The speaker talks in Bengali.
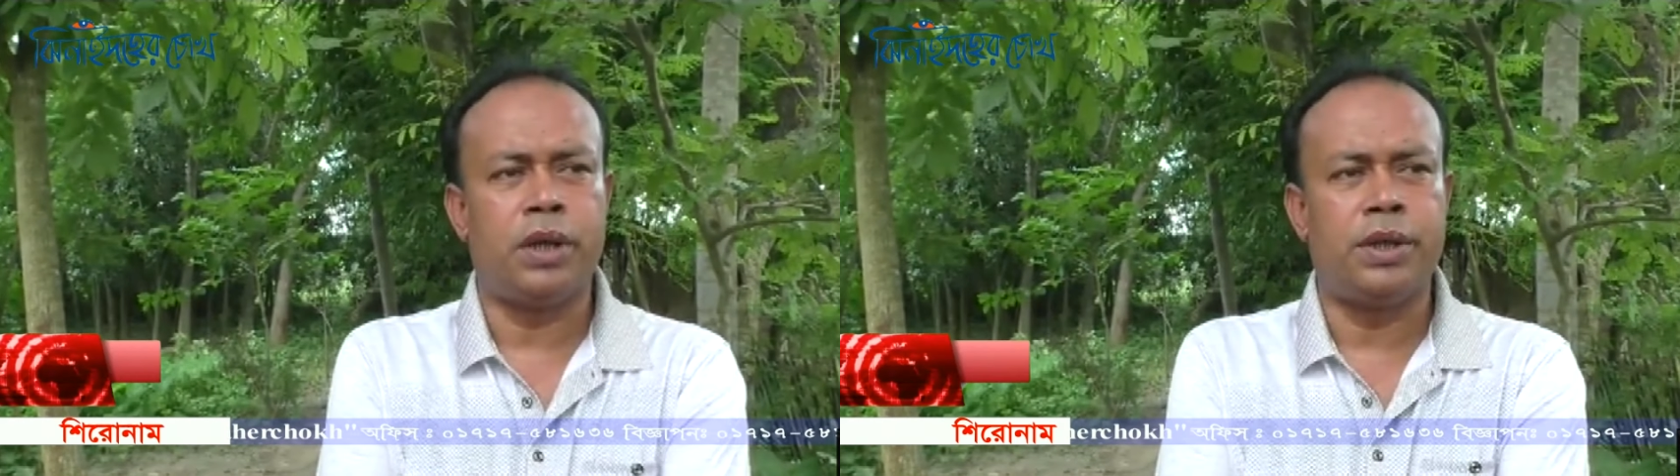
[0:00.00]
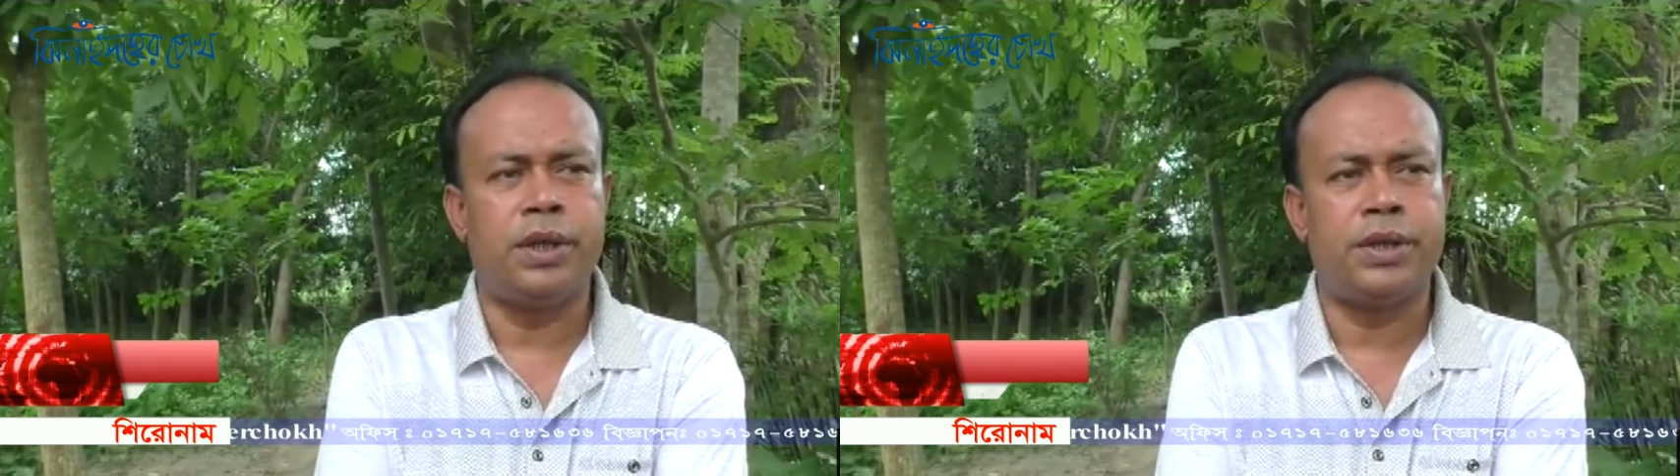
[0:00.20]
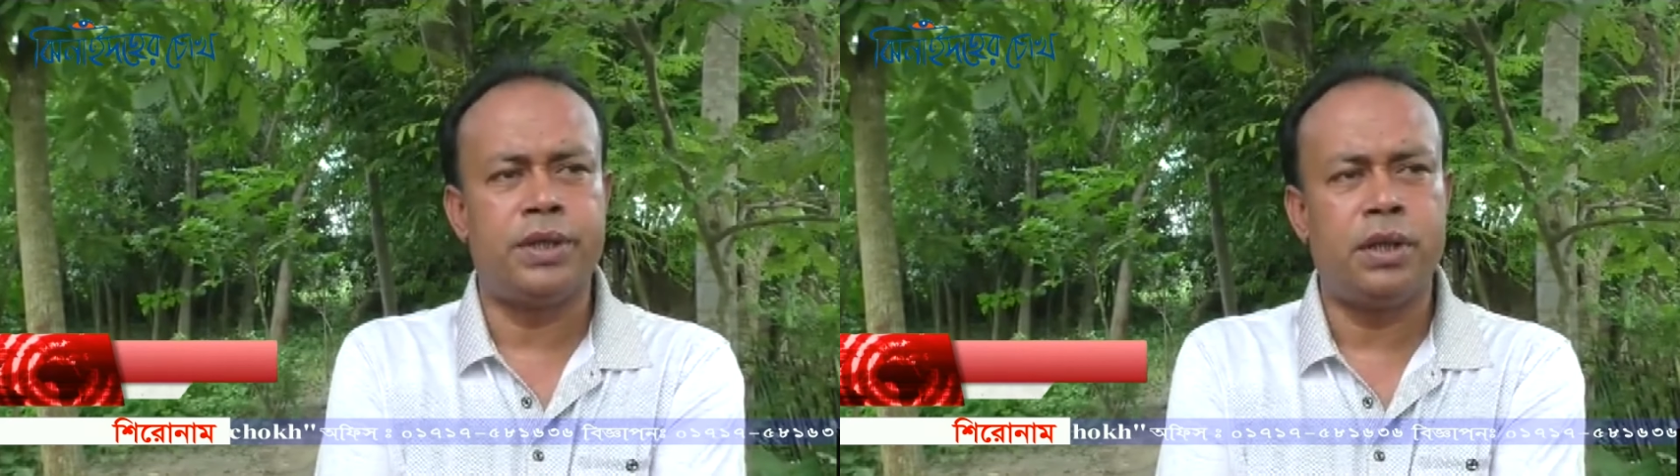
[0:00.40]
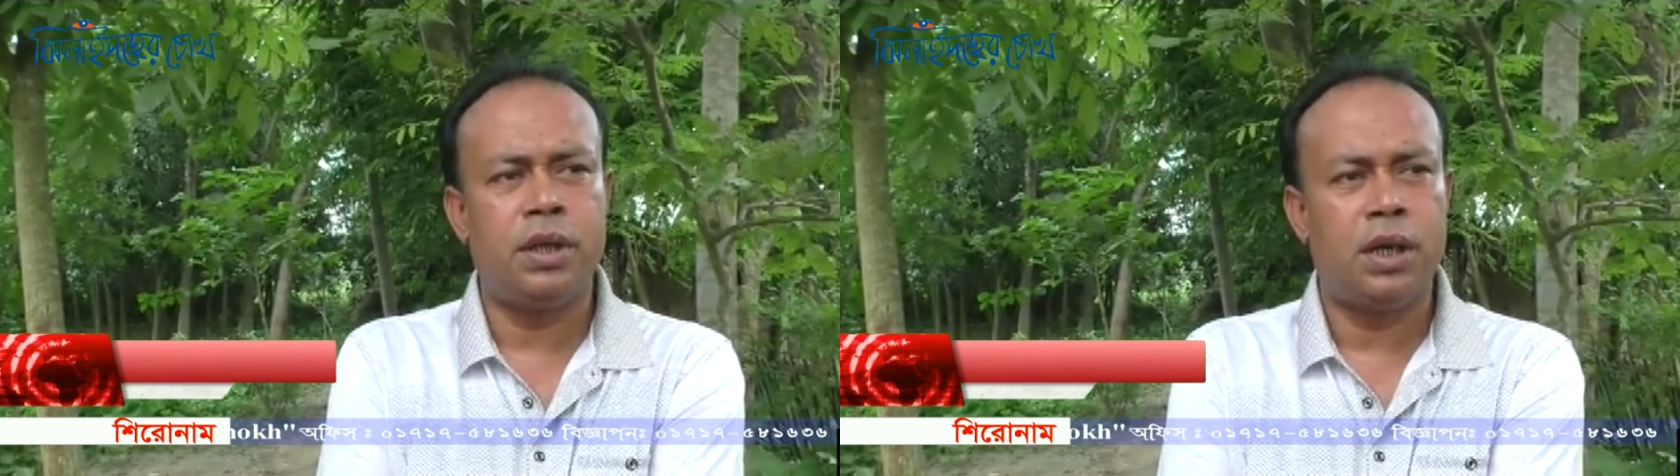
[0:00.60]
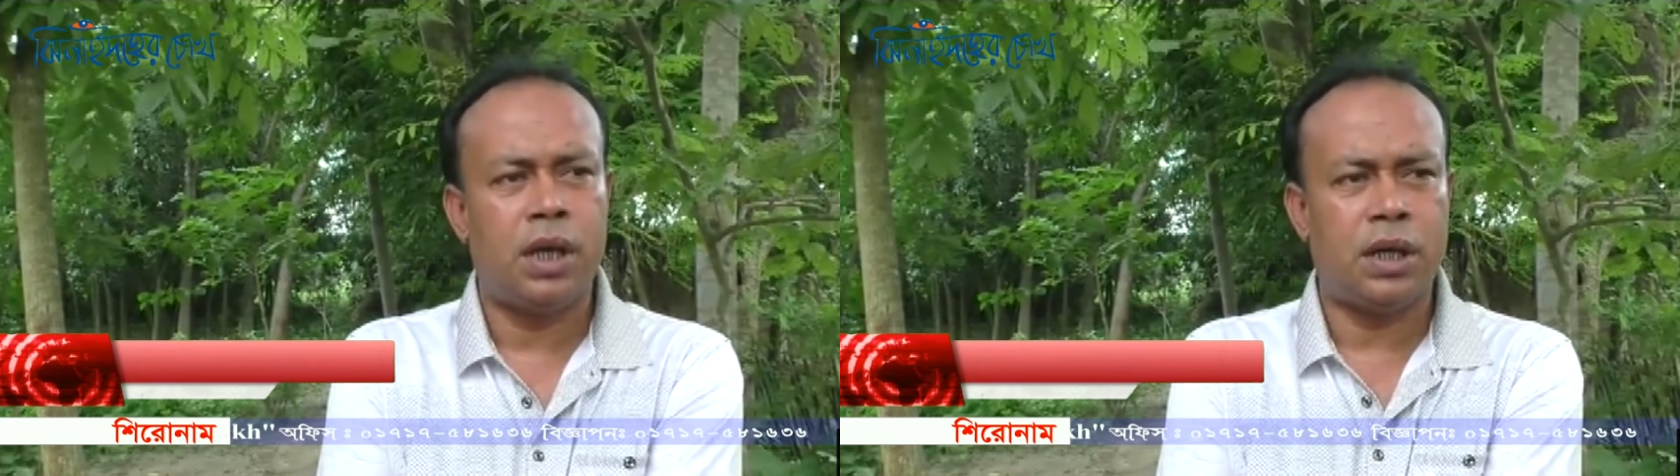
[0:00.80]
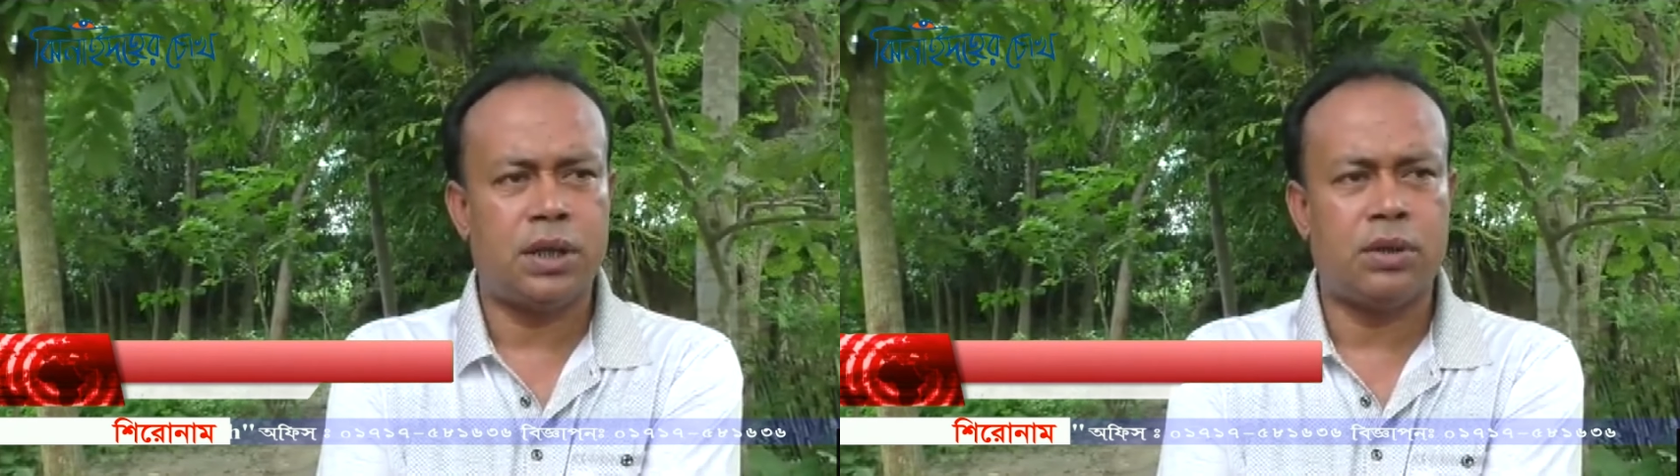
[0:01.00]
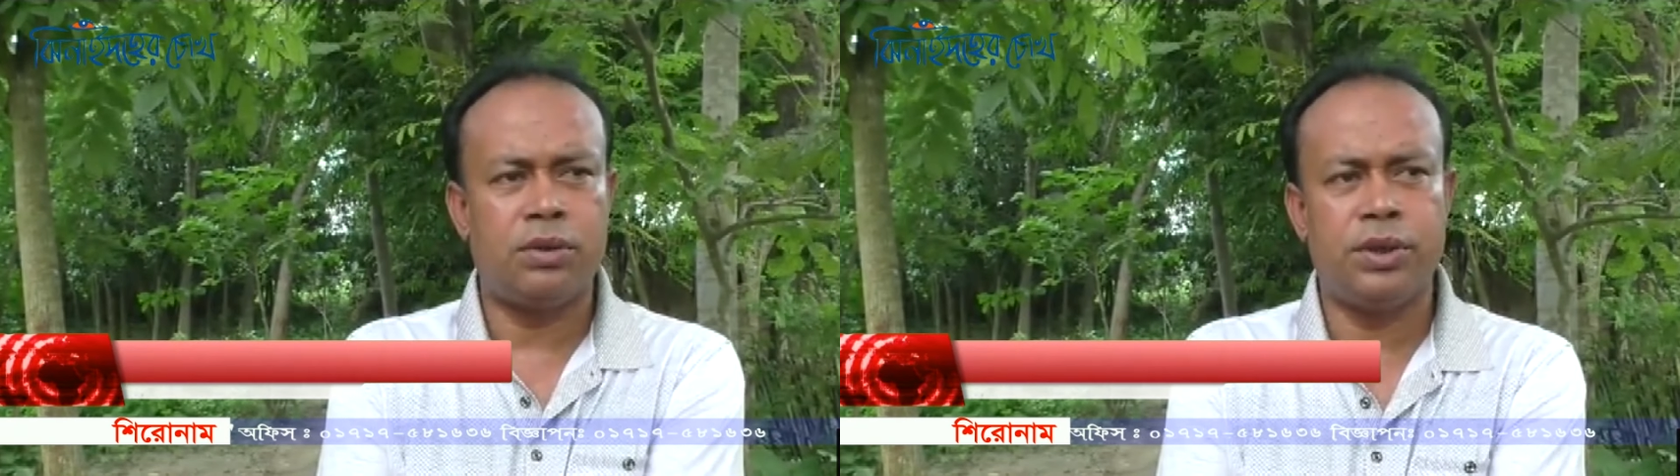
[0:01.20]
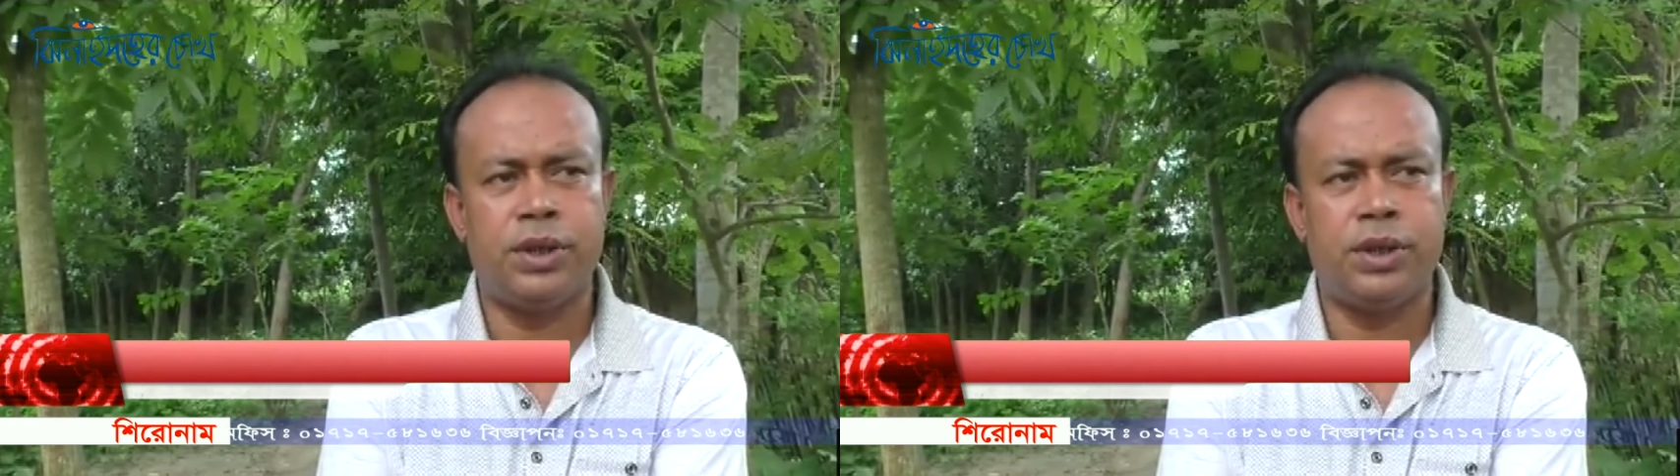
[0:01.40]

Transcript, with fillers: দিন আছে আশা করি